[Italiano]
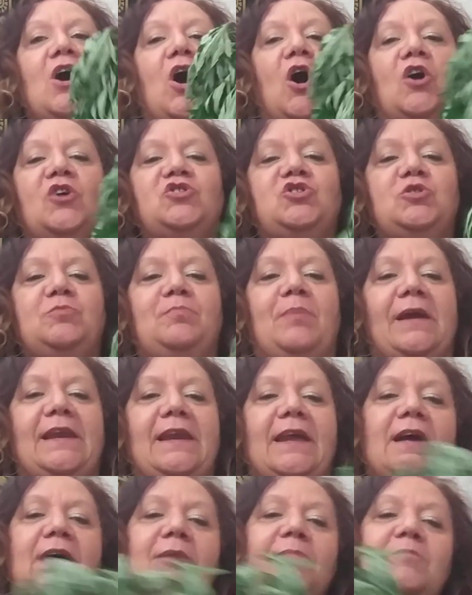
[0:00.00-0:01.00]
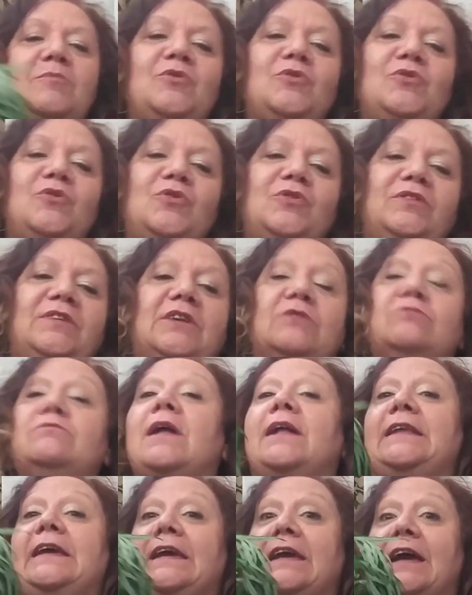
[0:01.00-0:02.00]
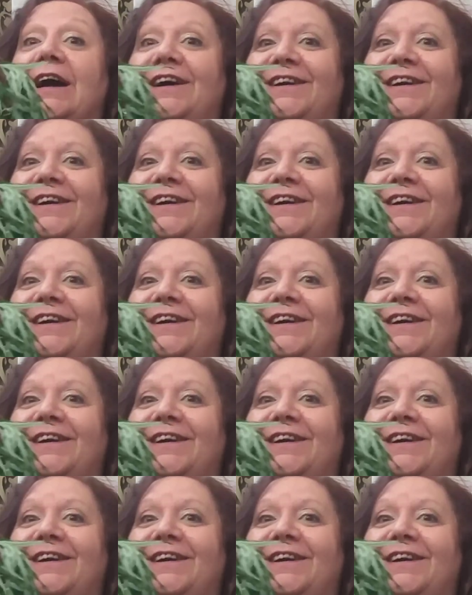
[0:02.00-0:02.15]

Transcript: Oggi parliamo di una dea,